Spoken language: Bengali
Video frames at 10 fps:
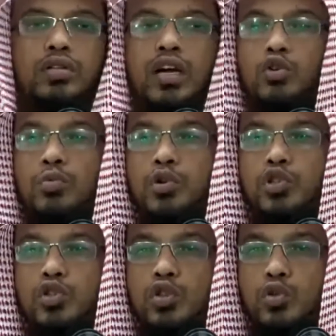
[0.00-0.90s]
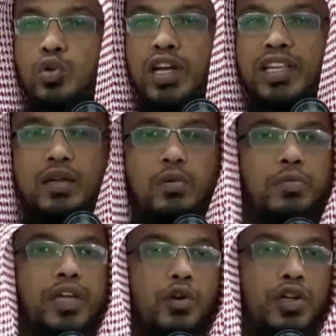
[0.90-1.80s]
টাকনো পর্যন্ত ধুয়ে তারপর
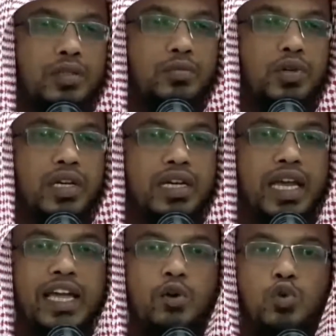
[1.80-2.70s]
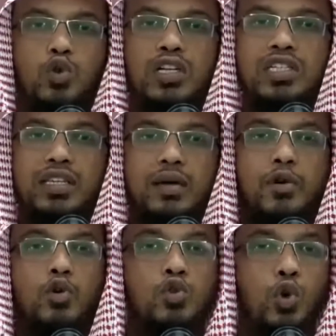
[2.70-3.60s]
বের হয়ে যাব এই গোসলের সাথে
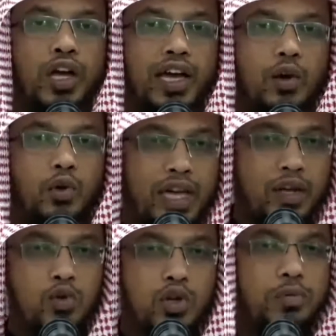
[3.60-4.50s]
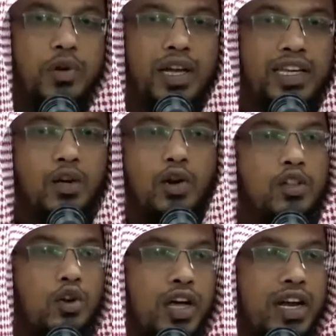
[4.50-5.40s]
আমার অজু হয়ে গেল এই গোসলের পরে আর কি
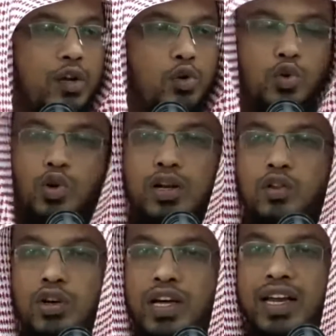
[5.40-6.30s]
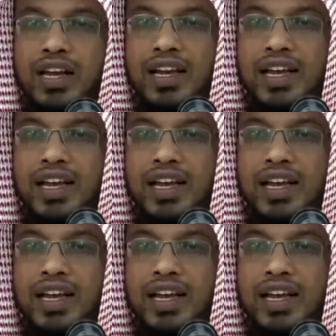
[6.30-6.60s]
করার দরকার নাই অজু করার দরকার